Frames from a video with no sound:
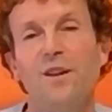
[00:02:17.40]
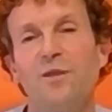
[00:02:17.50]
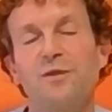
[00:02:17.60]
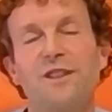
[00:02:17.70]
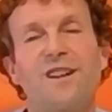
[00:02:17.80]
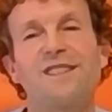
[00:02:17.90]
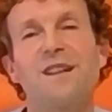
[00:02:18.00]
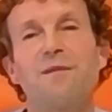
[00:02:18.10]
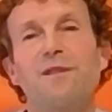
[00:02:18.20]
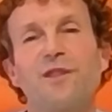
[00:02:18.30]
Oder hat
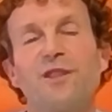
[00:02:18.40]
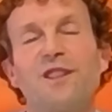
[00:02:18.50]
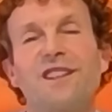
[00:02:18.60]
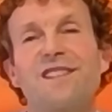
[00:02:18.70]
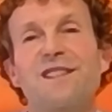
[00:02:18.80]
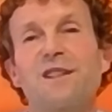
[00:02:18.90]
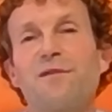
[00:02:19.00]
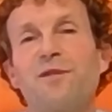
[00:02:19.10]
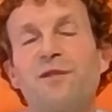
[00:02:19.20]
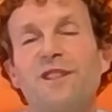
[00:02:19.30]
jemand von euch das
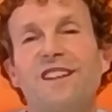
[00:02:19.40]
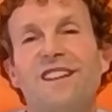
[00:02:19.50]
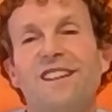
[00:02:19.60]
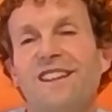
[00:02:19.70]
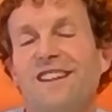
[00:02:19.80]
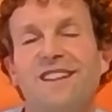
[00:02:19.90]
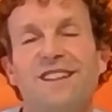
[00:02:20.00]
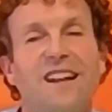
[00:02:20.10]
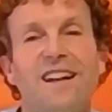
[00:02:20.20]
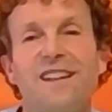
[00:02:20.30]
Gefühl,
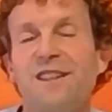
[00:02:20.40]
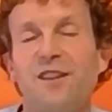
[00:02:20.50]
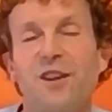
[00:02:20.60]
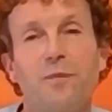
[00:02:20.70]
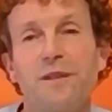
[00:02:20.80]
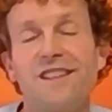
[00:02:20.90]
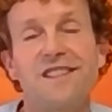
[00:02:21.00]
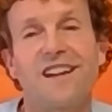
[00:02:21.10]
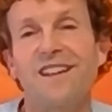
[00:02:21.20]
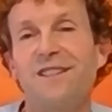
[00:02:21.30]
nein, ich habe die
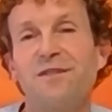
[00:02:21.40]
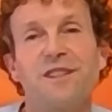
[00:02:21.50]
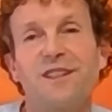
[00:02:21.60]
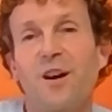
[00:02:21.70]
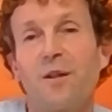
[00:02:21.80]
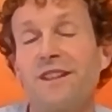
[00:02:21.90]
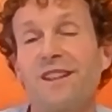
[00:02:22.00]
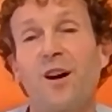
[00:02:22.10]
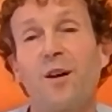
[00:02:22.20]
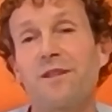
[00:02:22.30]
Zeit und ich habe
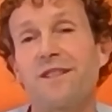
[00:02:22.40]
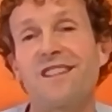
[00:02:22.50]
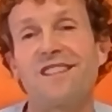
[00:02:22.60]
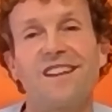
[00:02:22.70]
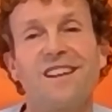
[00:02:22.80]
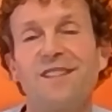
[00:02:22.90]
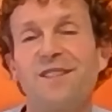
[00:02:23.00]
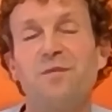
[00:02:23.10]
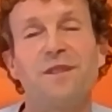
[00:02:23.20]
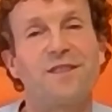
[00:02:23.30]
die
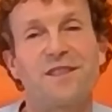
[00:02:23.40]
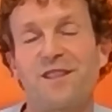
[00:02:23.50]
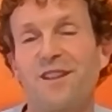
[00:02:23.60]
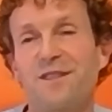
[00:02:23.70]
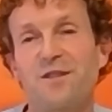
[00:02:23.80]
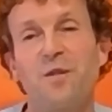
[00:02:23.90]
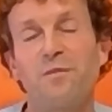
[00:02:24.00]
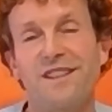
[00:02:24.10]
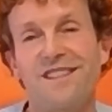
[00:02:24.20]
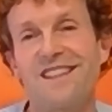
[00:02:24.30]
Kapazität, um etwas ganz
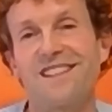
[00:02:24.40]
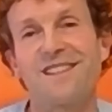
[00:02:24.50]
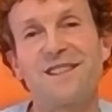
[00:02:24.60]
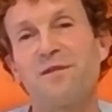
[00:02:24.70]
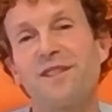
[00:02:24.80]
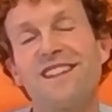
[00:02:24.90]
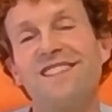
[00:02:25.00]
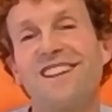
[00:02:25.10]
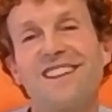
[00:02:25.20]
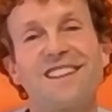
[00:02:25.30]
Kompliziertes zu
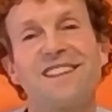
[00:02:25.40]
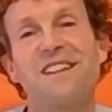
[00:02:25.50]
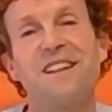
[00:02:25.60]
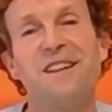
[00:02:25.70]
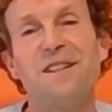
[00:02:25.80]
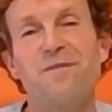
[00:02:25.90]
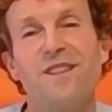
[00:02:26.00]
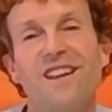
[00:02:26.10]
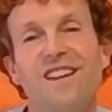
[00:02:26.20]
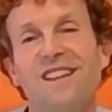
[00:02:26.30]
verinnerlichen?
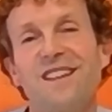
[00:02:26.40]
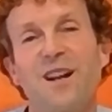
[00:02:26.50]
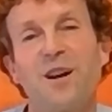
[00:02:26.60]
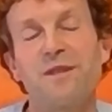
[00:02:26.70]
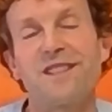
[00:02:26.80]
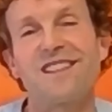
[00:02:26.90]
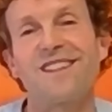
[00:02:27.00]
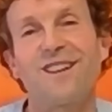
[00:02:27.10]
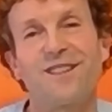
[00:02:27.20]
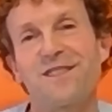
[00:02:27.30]
Ich glaube, das
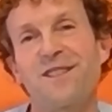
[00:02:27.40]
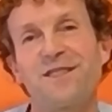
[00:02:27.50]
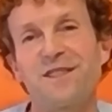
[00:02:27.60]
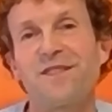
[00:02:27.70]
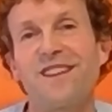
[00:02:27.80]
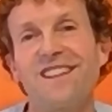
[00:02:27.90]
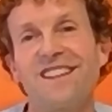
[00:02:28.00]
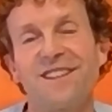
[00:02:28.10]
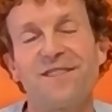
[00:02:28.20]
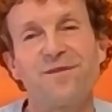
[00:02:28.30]
sind ganz, ganz
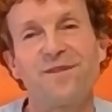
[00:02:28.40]
wenige.